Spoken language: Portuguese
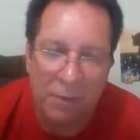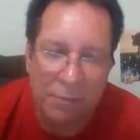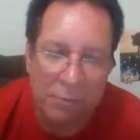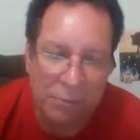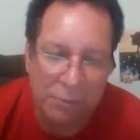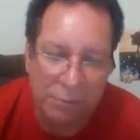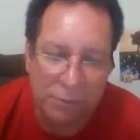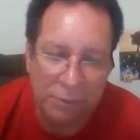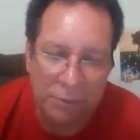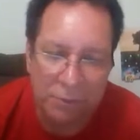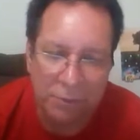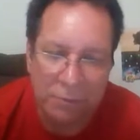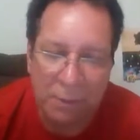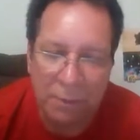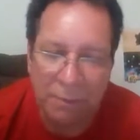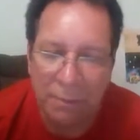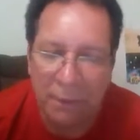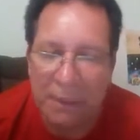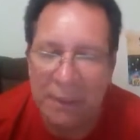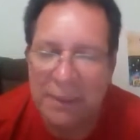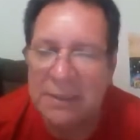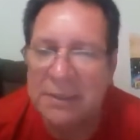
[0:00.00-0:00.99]
como se fosse uma
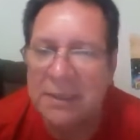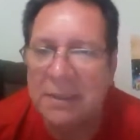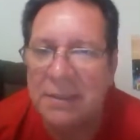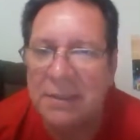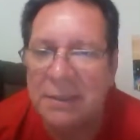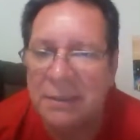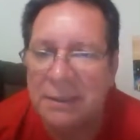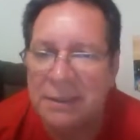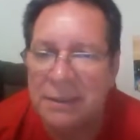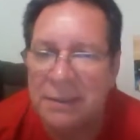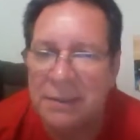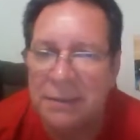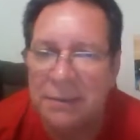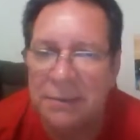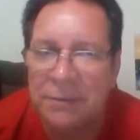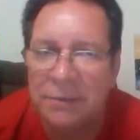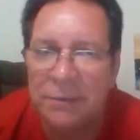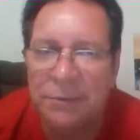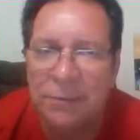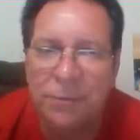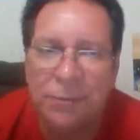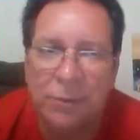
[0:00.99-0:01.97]
peça
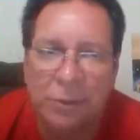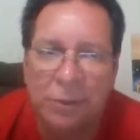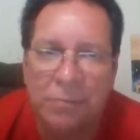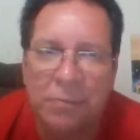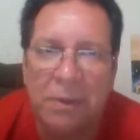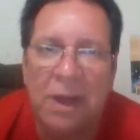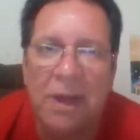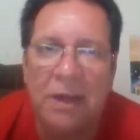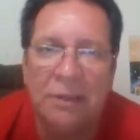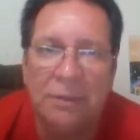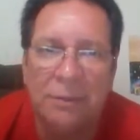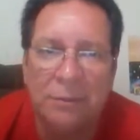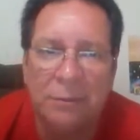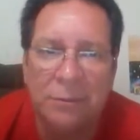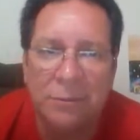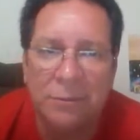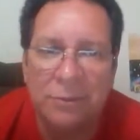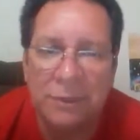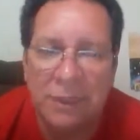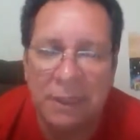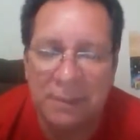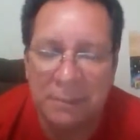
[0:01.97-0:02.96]
de um formato,
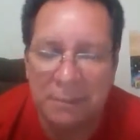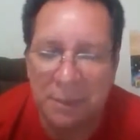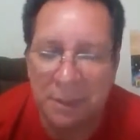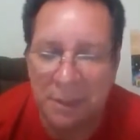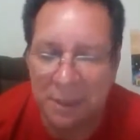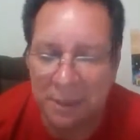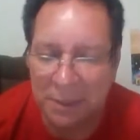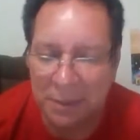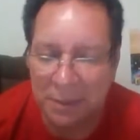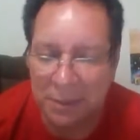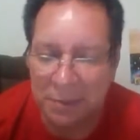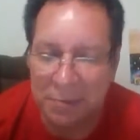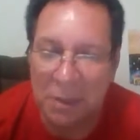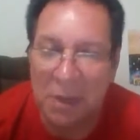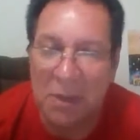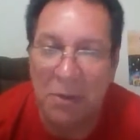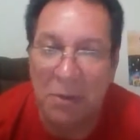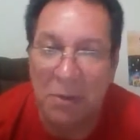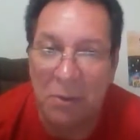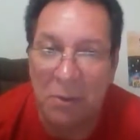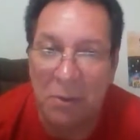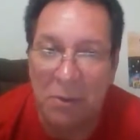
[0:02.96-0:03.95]
de um tamanho, de uma
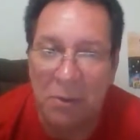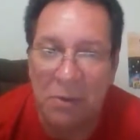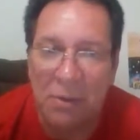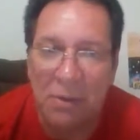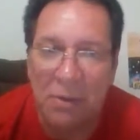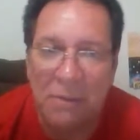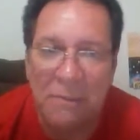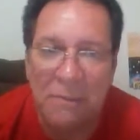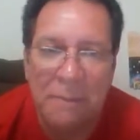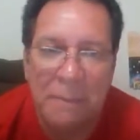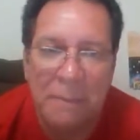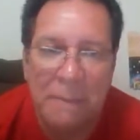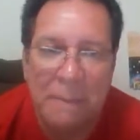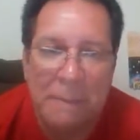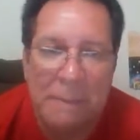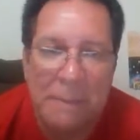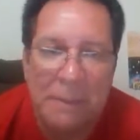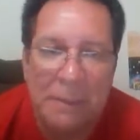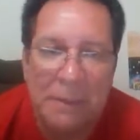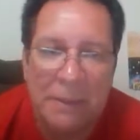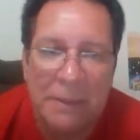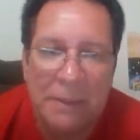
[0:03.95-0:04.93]
cor.
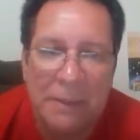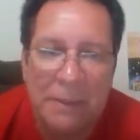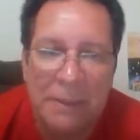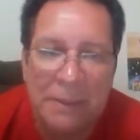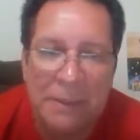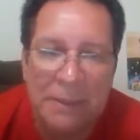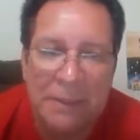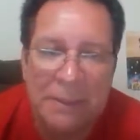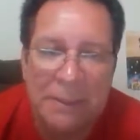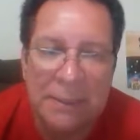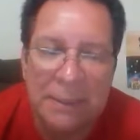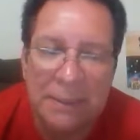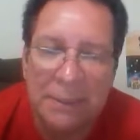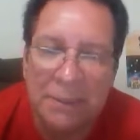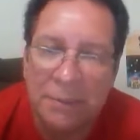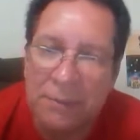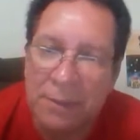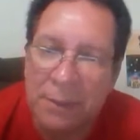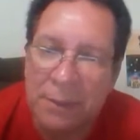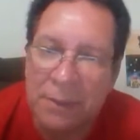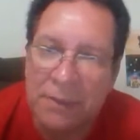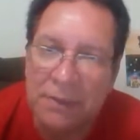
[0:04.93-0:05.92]
E
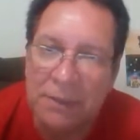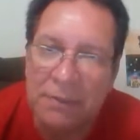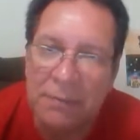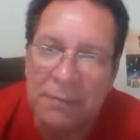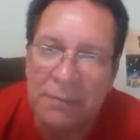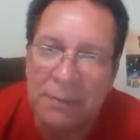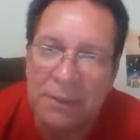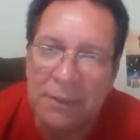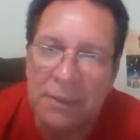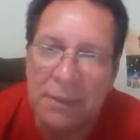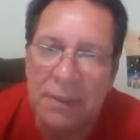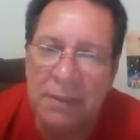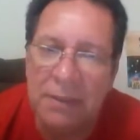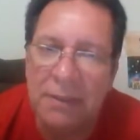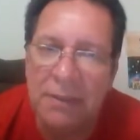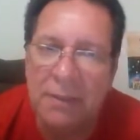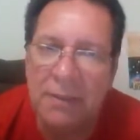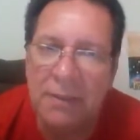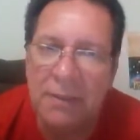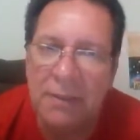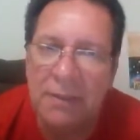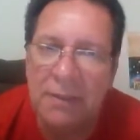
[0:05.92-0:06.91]
escrever também
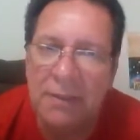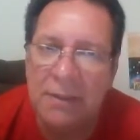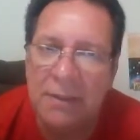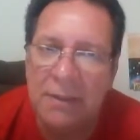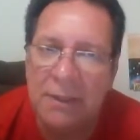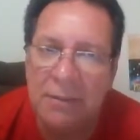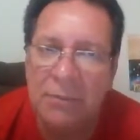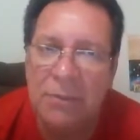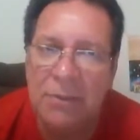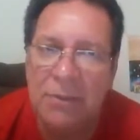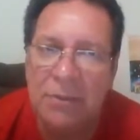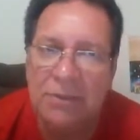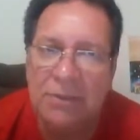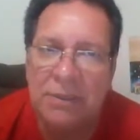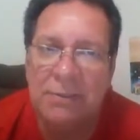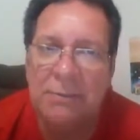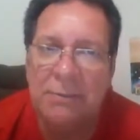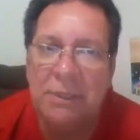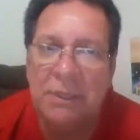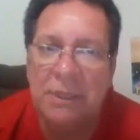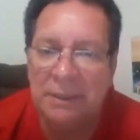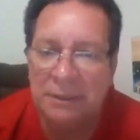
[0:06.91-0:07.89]
é muito
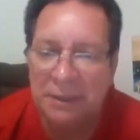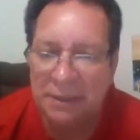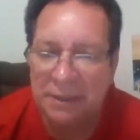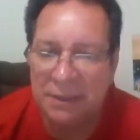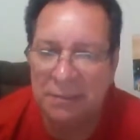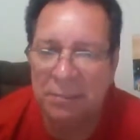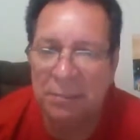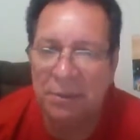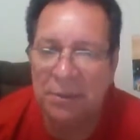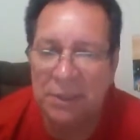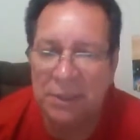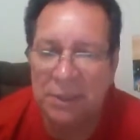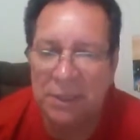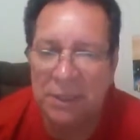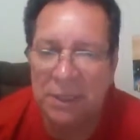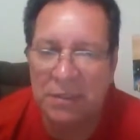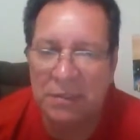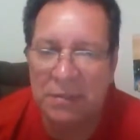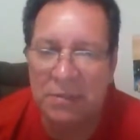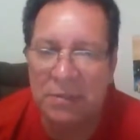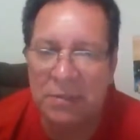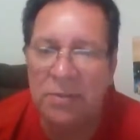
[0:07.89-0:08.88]
semelhante a esse
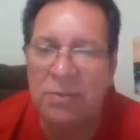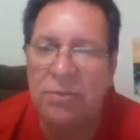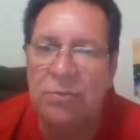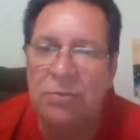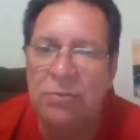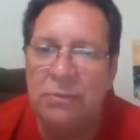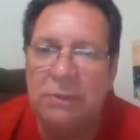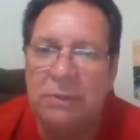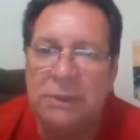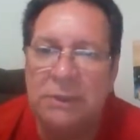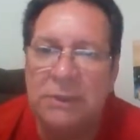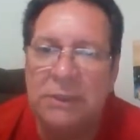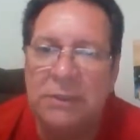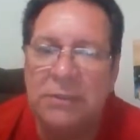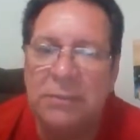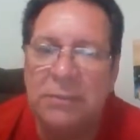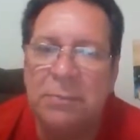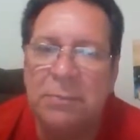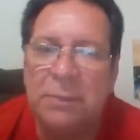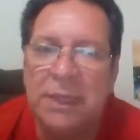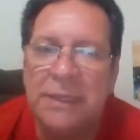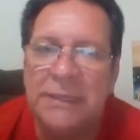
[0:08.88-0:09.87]
processo de ir
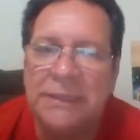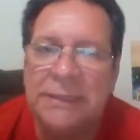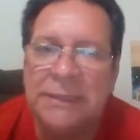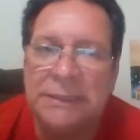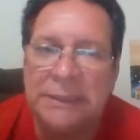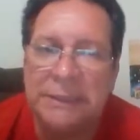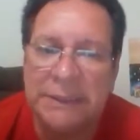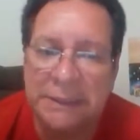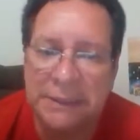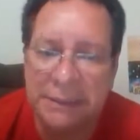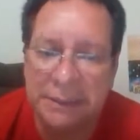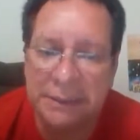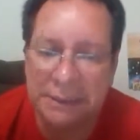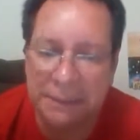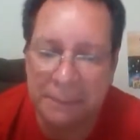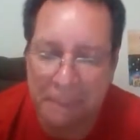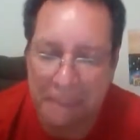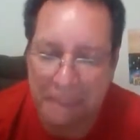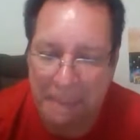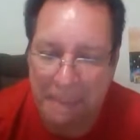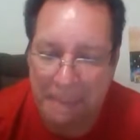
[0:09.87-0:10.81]
juntando pecinhas